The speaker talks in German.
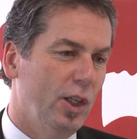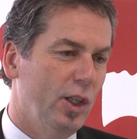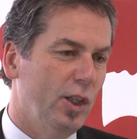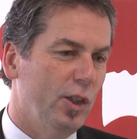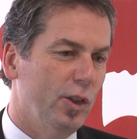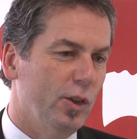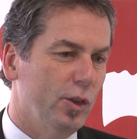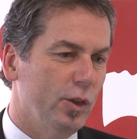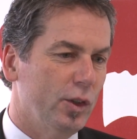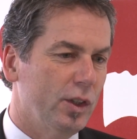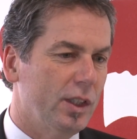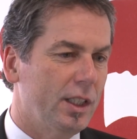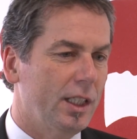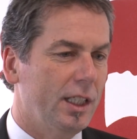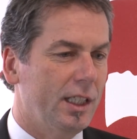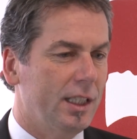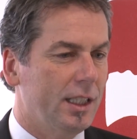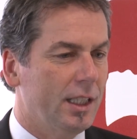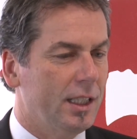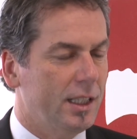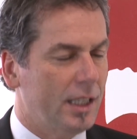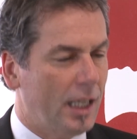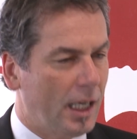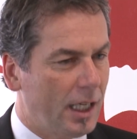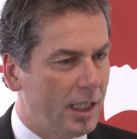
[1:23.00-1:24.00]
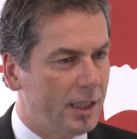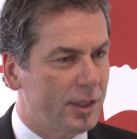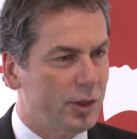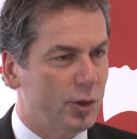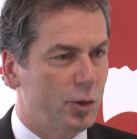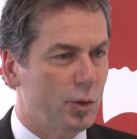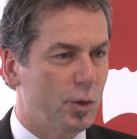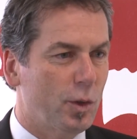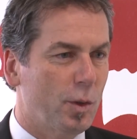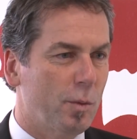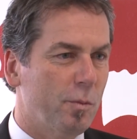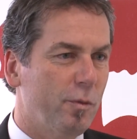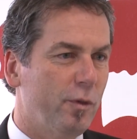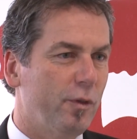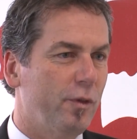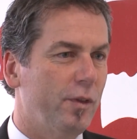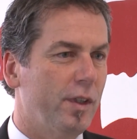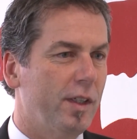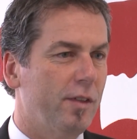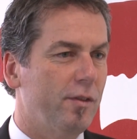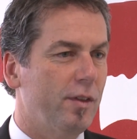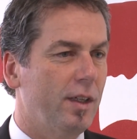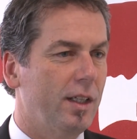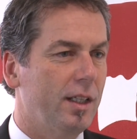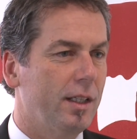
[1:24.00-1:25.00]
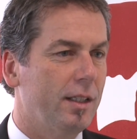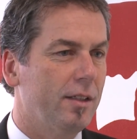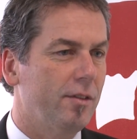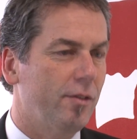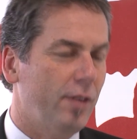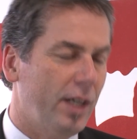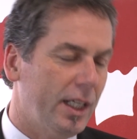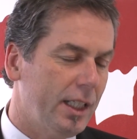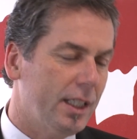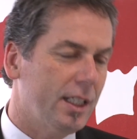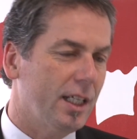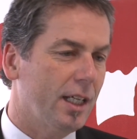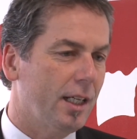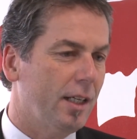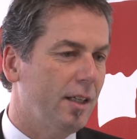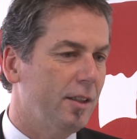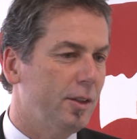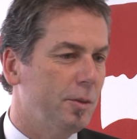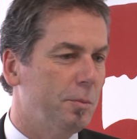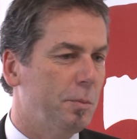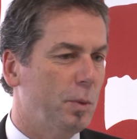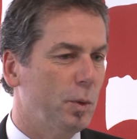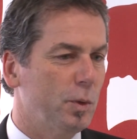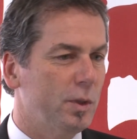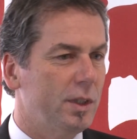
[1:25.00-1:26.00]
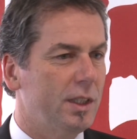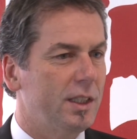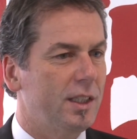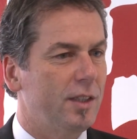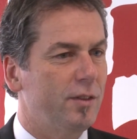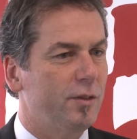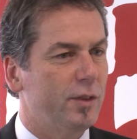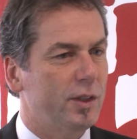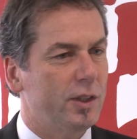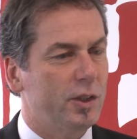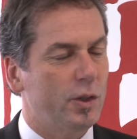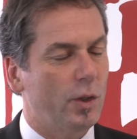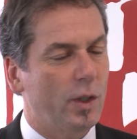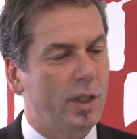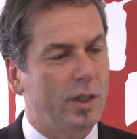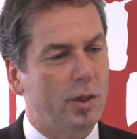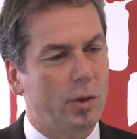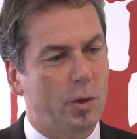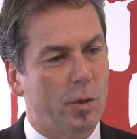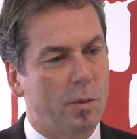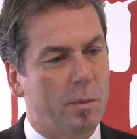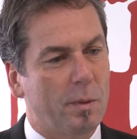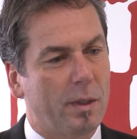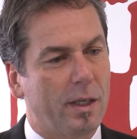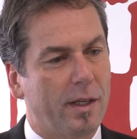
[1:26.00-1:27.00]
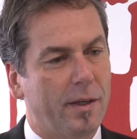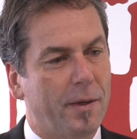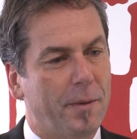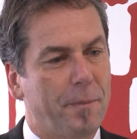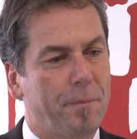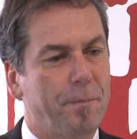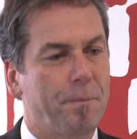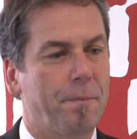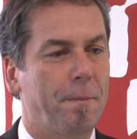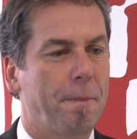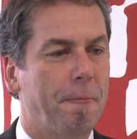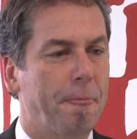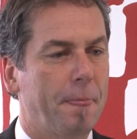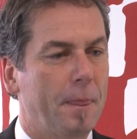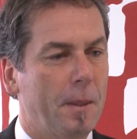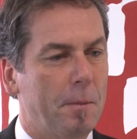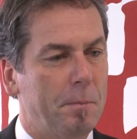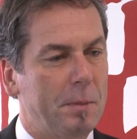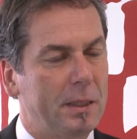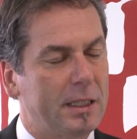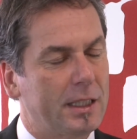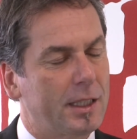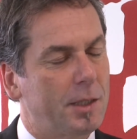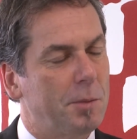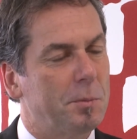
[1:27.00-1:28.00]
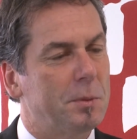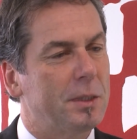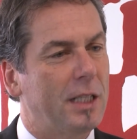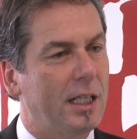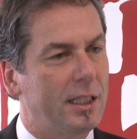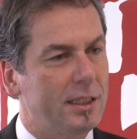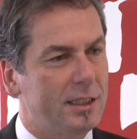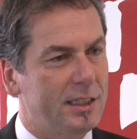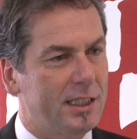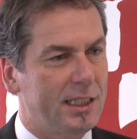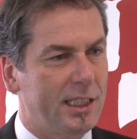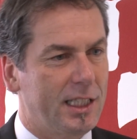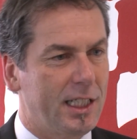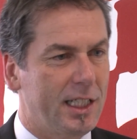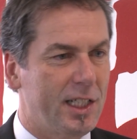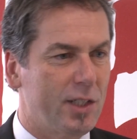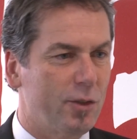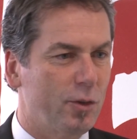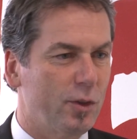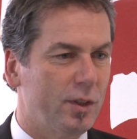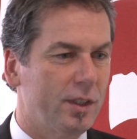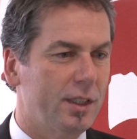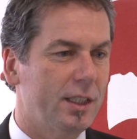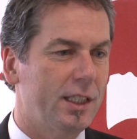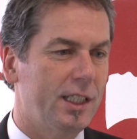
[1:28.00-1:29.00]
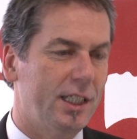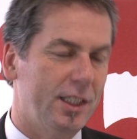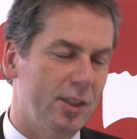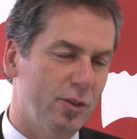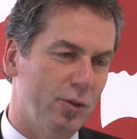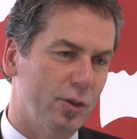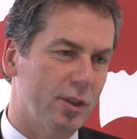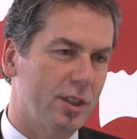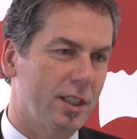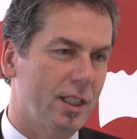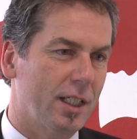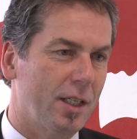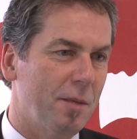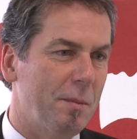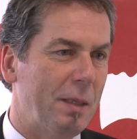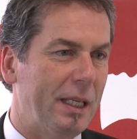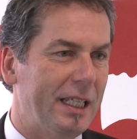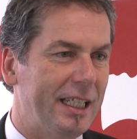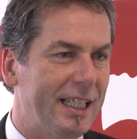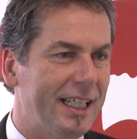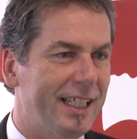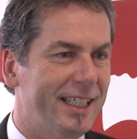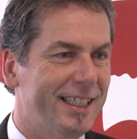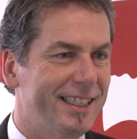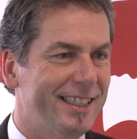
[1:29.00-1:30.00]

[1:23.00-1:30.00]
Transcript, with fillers: und in naher Zukunft wird man weiteres Positives hören über Betriebsansiedelung in unserer Gemeinde.